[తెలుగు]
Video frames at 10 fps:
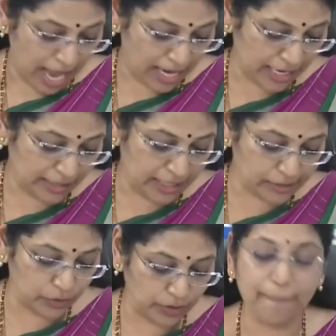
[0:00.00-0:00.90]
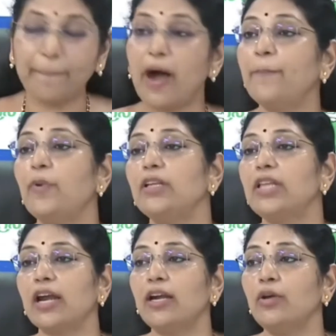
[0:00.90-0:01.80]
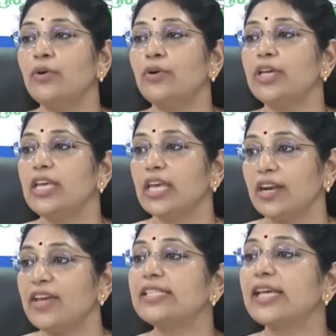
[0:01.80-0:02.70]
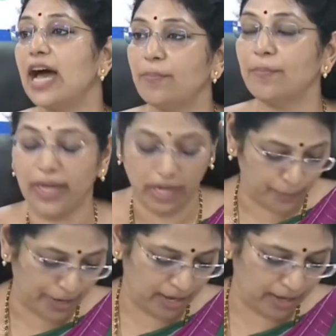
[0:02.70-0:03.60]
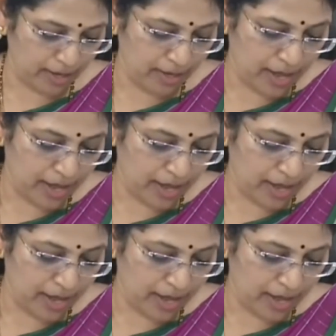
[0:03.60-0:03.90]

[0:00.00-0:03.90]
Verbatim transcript: అలాగే తీసుకుంటే పప్పుల ధరలు ఇరవై శాతం పెరిగిపోయాయి